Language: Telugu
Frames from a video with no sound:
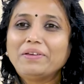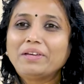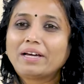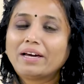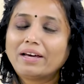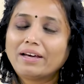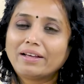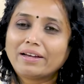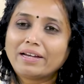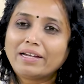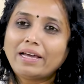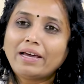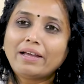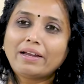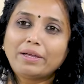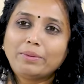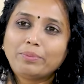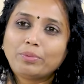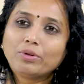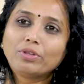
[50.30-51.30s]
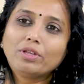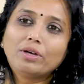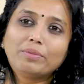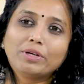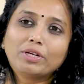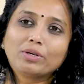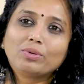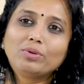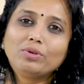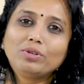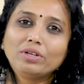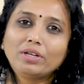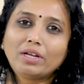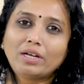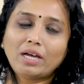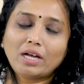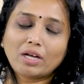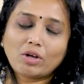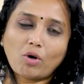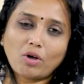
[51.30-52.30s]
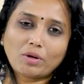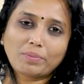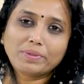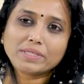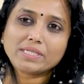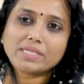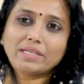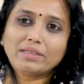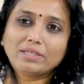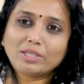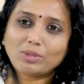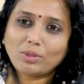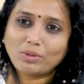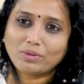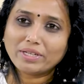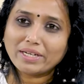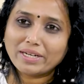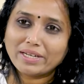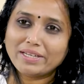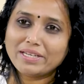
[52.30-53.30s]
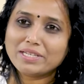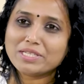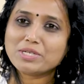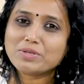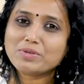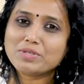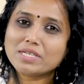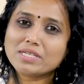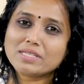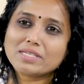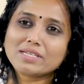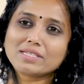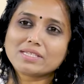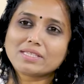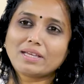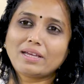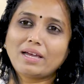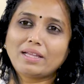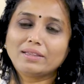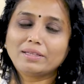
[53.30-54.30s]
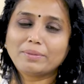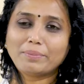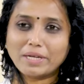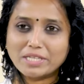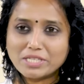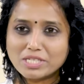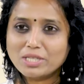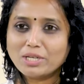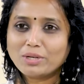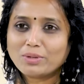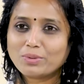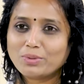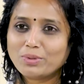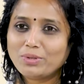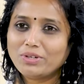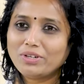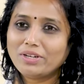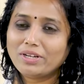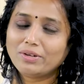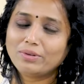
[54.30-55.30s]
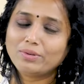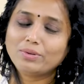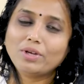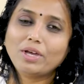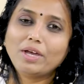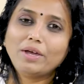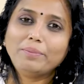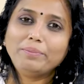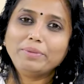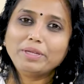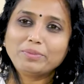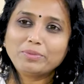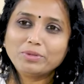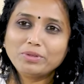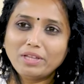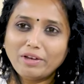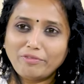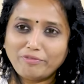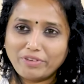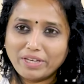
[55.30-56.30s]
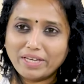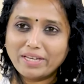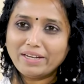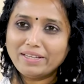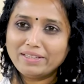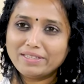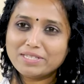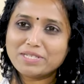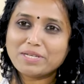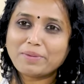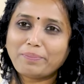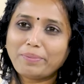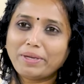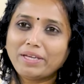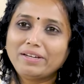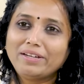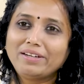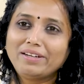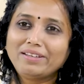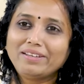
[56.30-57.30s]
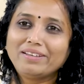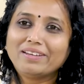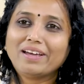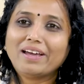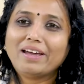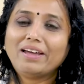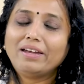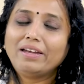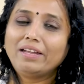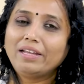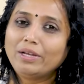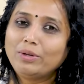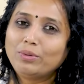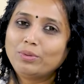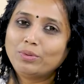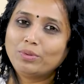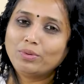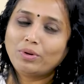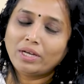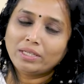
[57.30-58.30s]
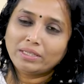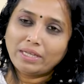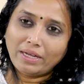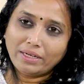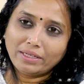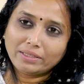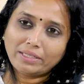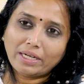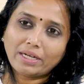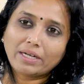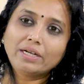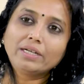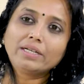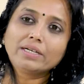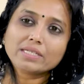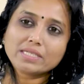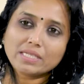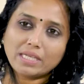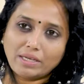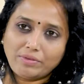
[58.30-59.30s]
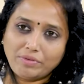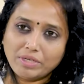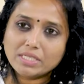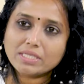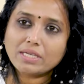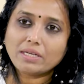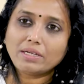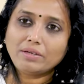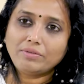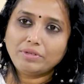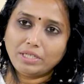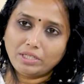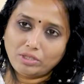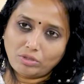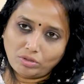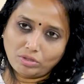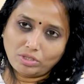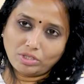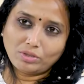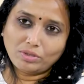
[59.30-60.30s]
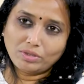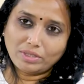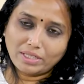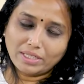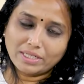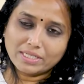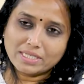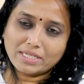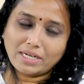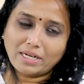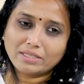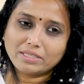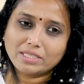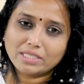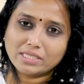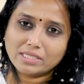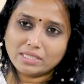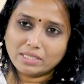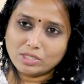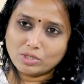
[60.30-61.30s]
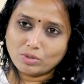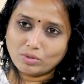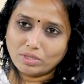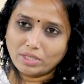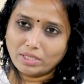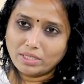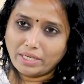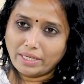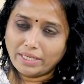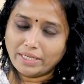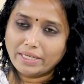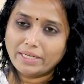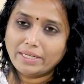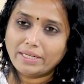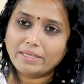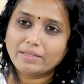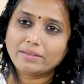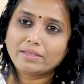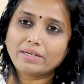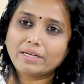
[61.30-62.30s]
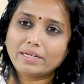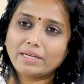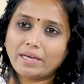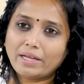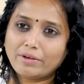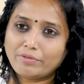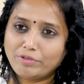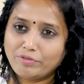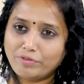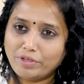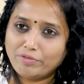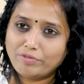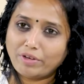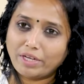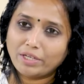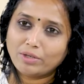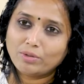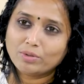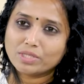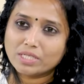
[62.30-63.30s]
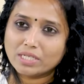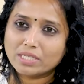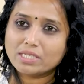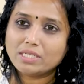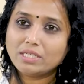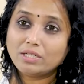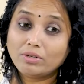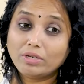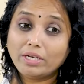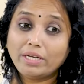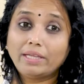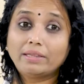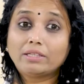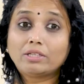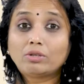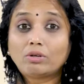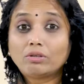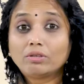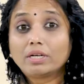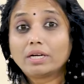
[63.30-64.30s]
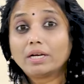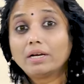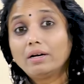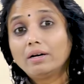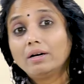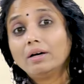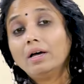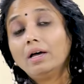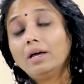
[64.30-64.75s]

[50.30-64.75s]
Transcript: ఇక రిటైర్ అయిపోదాం అనుకుంటున్నాను ఆ కార్పస్ ఎంత తొందరగా అచీవ్ చేసేస్తే అంత మంచిది అనుకుంటున్నాను మీరు ముందు ఆ ఫిగర్ అయితే చెప్పేయండి నేను దానికి తగ్గట్టుగా సేవింగ్స్ అనేవి నేను తొందర తొందరగా స్టార్ట్ చేసి సో దట్ ఐ కెన్ టేక్ ద రిటైర్ ఫిఫ్టీ కో సిక్స్టీకో నేను ఎంత తొందరగా